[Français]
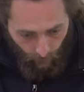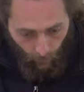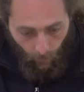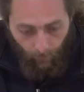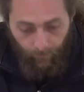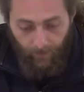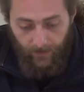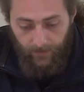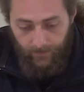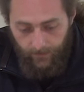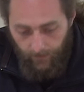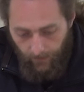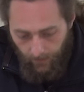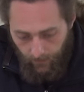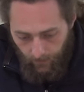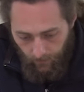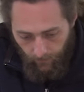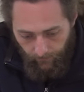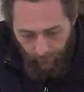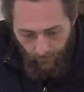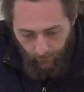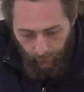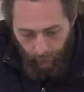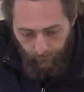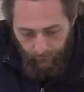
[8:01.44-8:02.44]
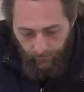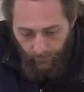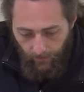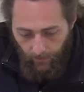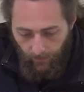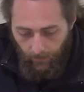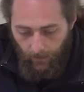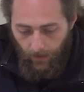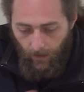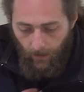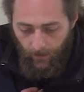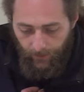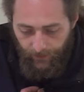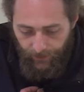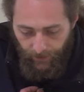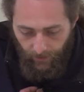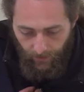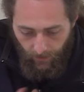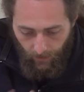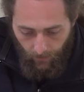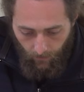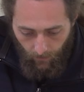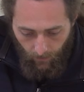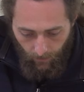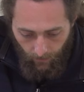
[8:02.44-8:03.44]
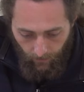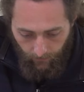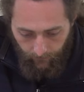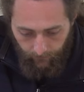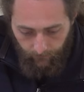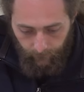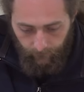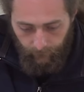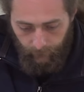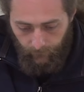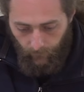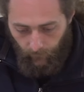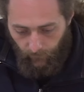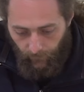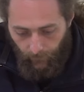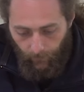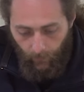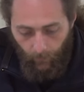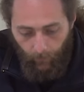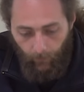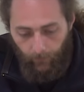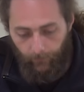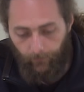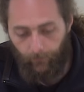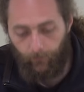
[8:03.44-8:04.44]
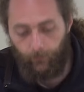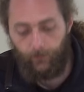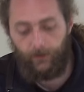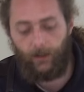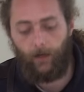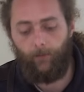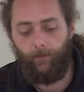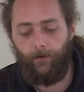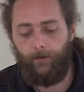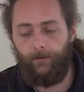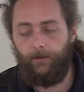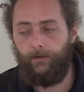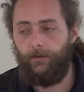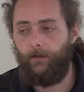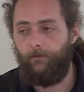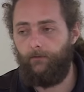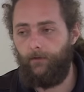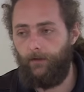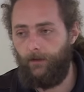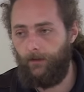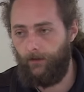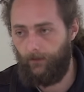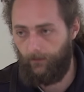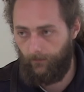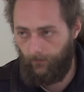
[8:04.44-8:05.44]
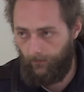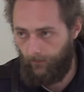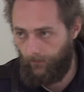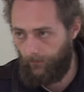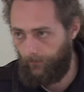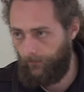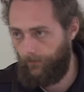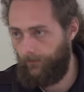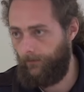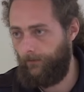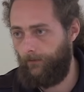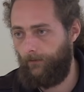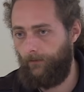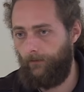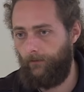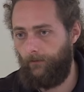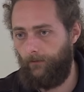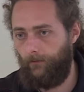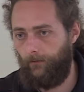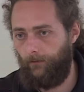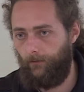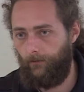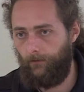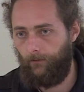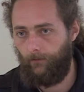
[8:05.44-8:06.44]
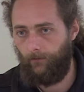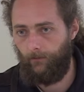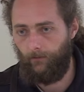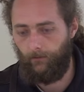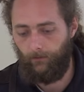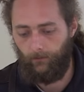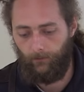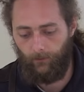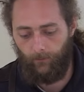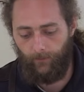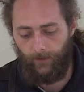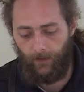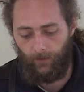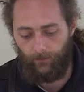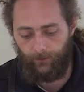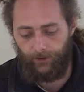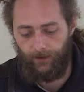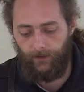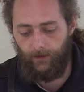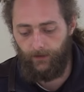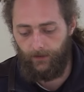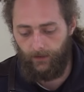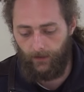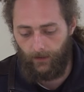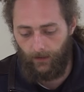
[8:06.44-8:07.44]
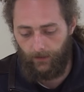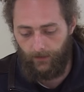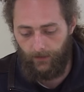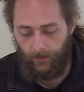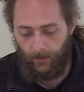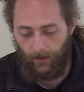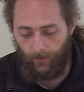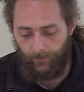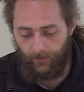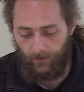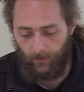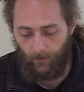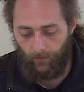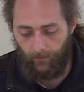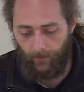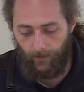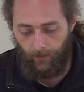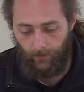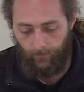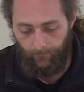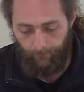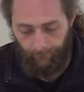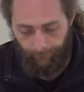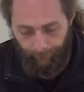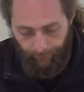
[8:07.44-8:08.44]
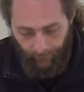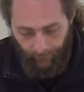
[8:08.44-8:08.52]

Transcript: au passage, le ver de terre, il a ingéré quoi 22% du carbone qu'il y avait dans le mélange initial qu'il a absorbé,